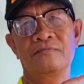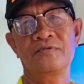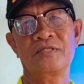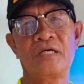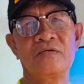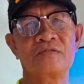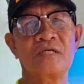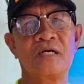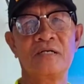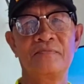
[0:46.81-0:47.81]
Punta tayo
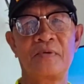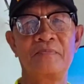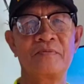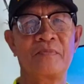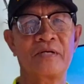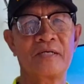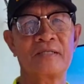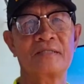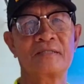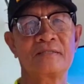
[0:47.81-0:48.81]
sa public
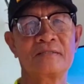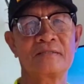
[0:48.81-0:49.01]
market.